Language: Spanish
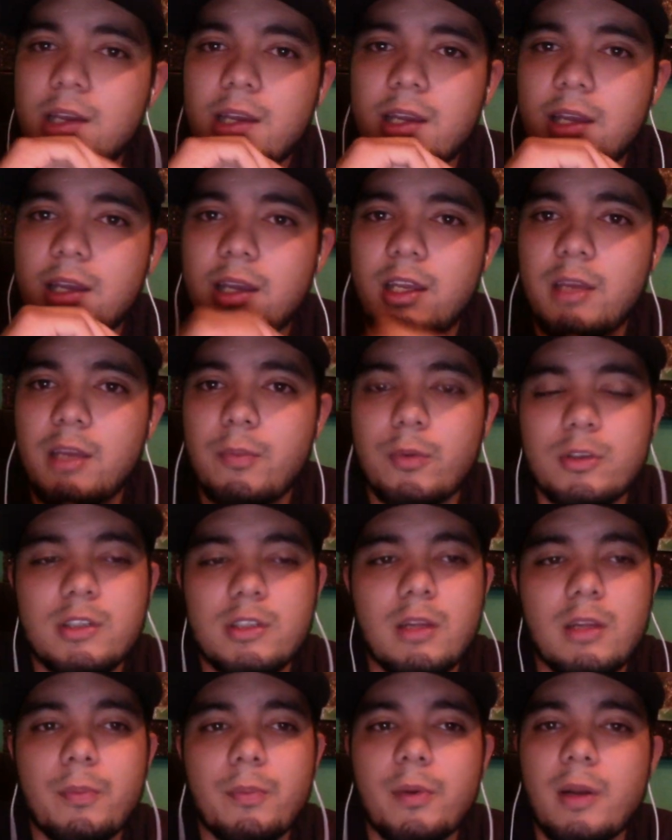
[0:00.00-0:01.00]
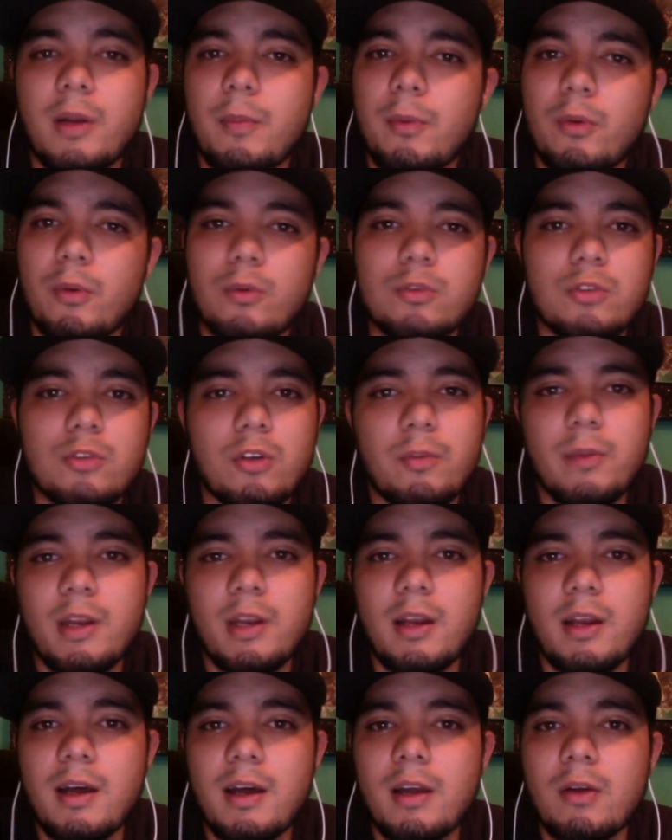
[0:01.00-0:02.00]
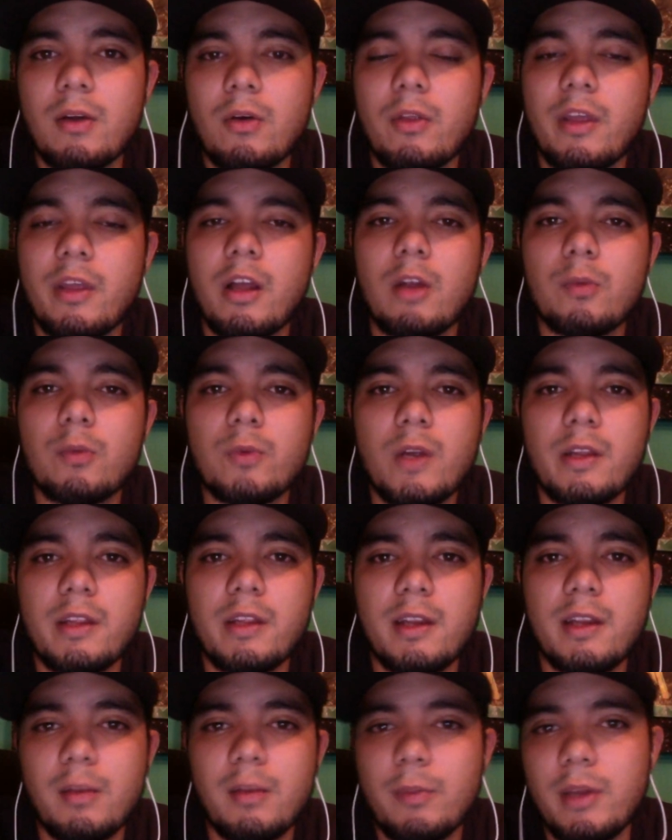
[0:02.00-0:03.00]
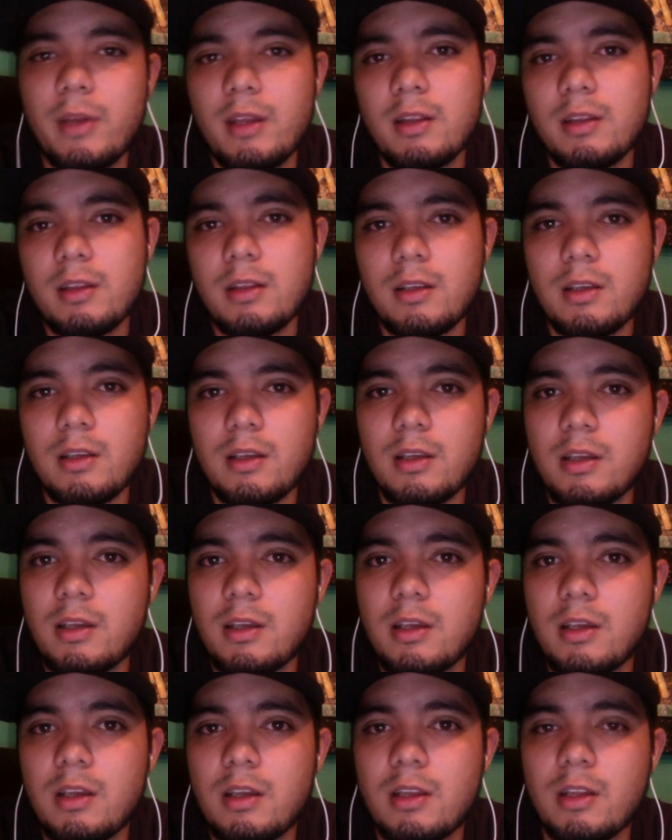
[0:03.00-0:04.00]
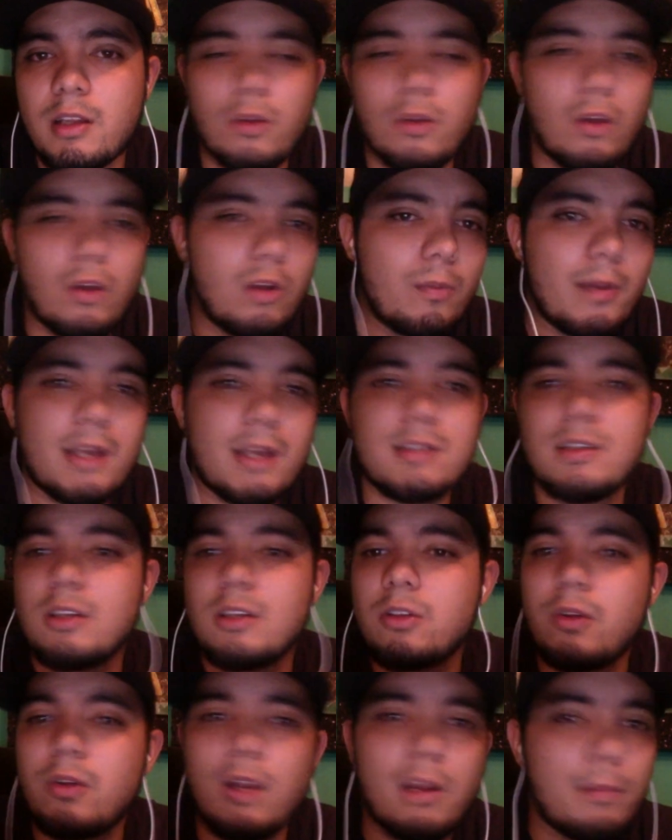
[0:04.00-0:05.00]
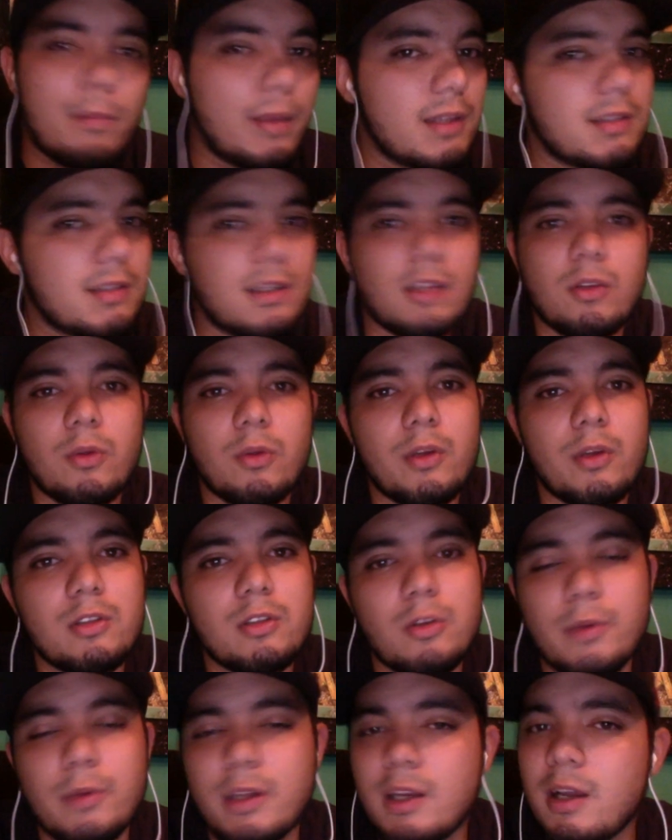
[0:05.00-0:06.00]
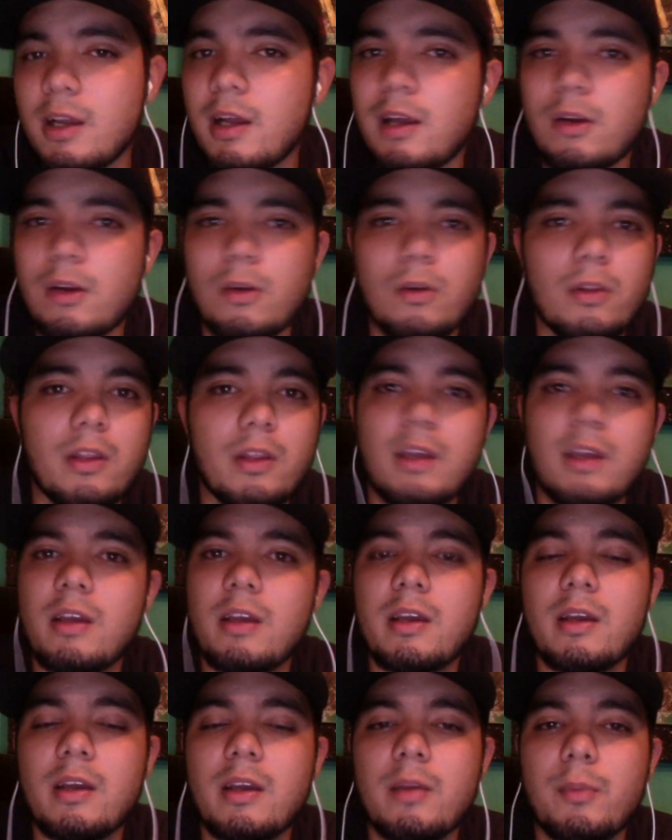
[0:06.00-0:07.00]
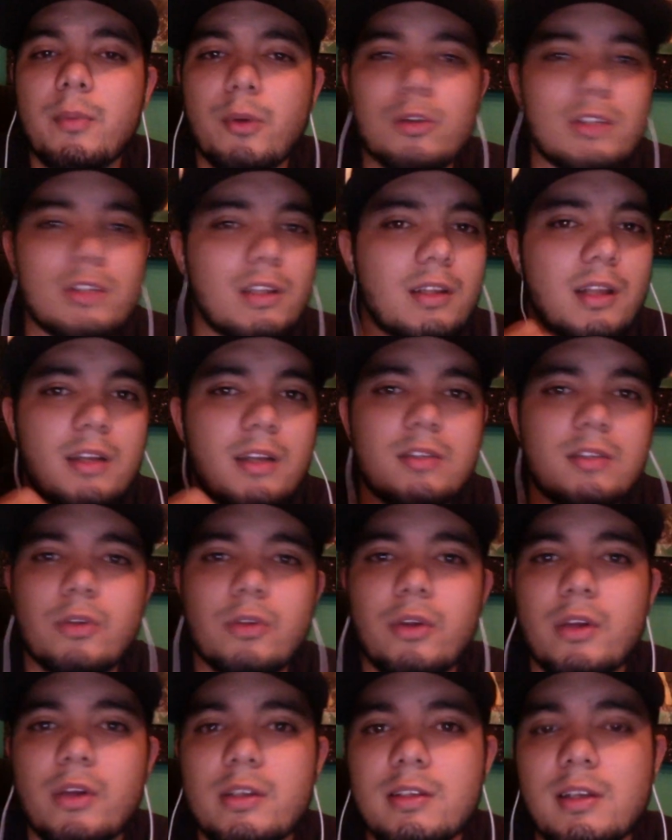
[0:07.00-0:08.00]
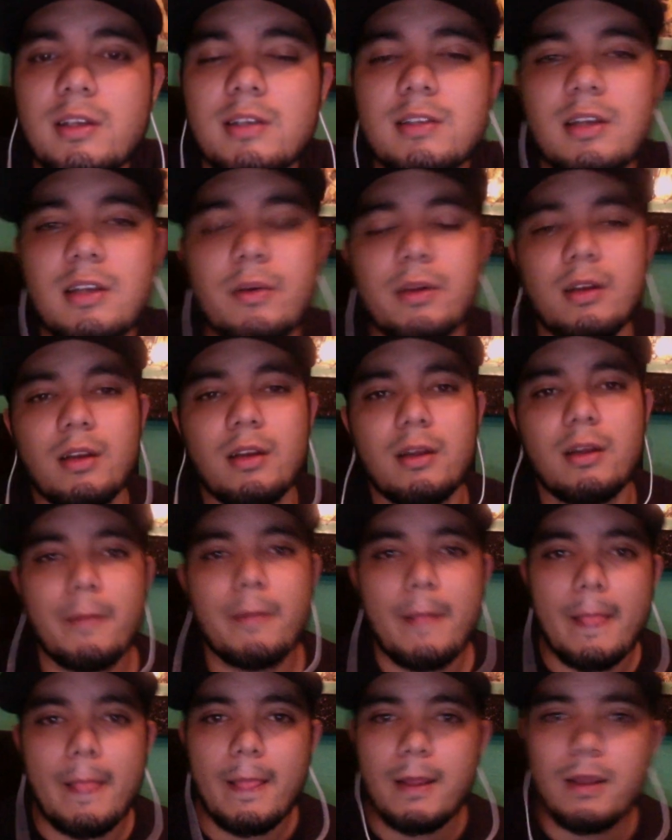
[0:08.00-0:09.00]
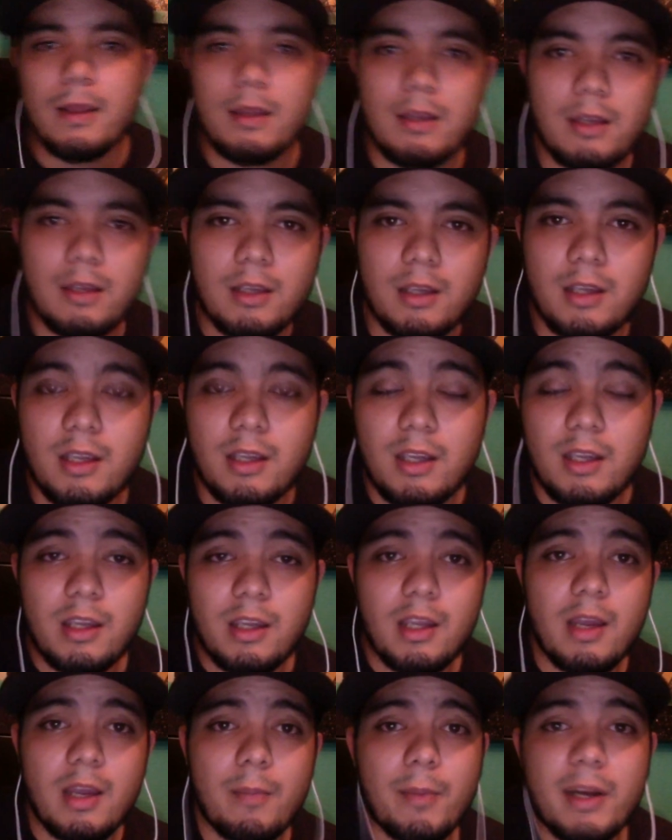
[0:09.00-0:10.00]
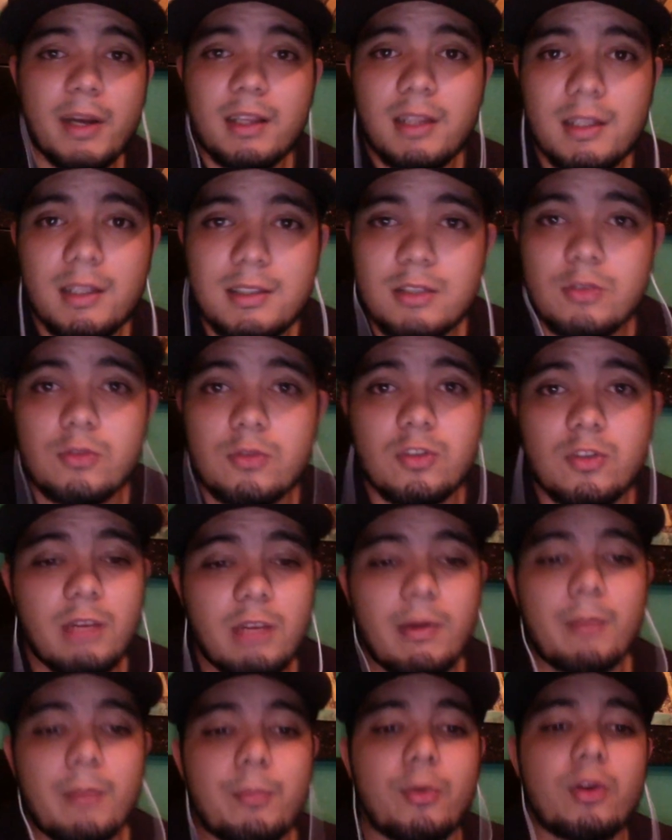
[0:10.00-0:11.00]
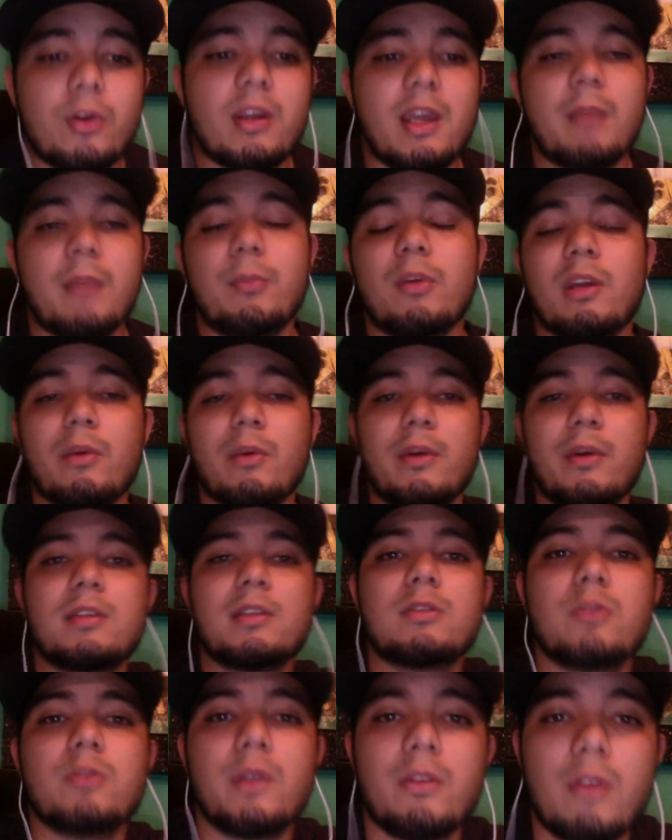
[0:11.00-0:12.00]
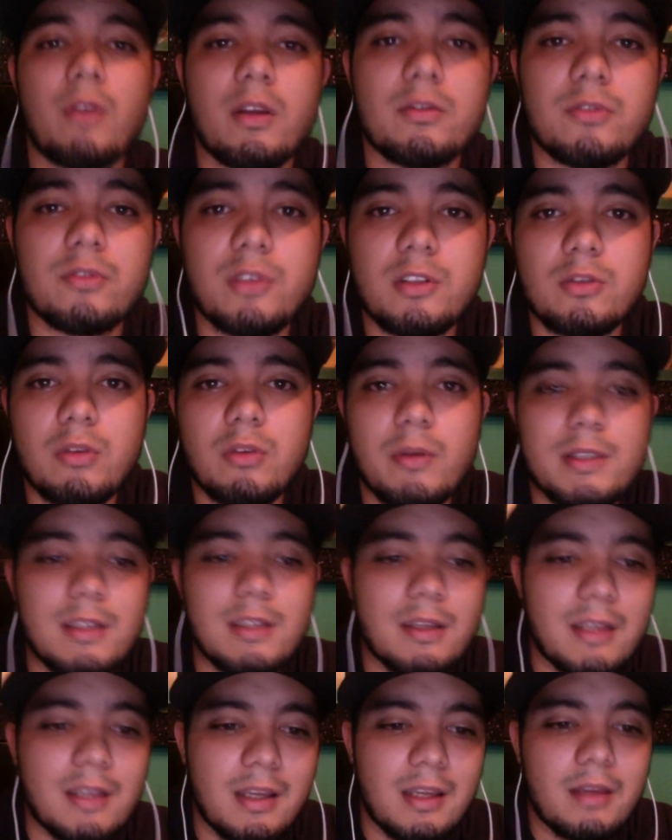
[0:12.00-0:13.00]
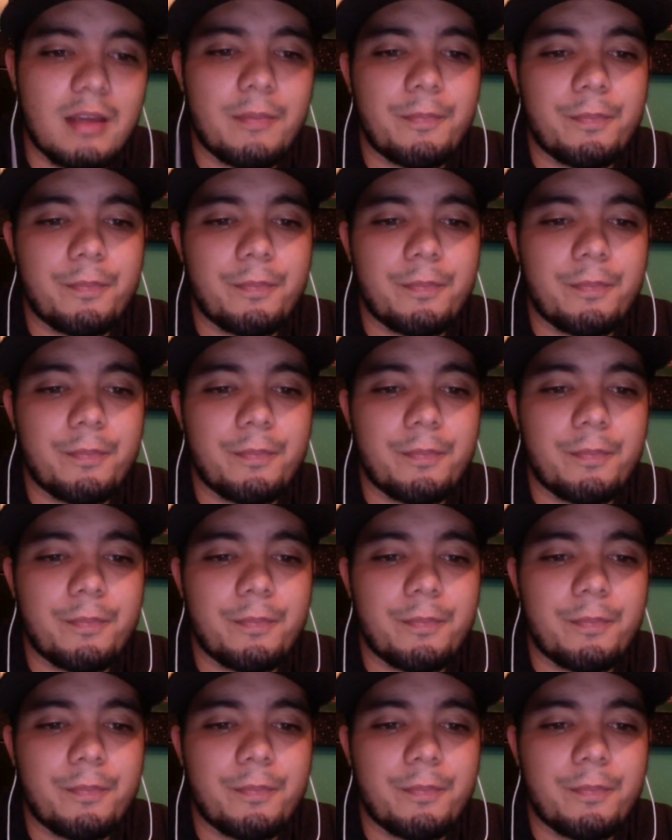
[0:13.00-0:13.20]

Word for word: Y pues la, producción viene a cargo de All Brandon en el beat, y de todo el máster, toda la mezcla, todo eso viene a cargo de Pro Santana Studio, ya se la saben. Y aparte se suscriban, ¿por qué? Porque voy a estar subiendo canciones nuevas aquí.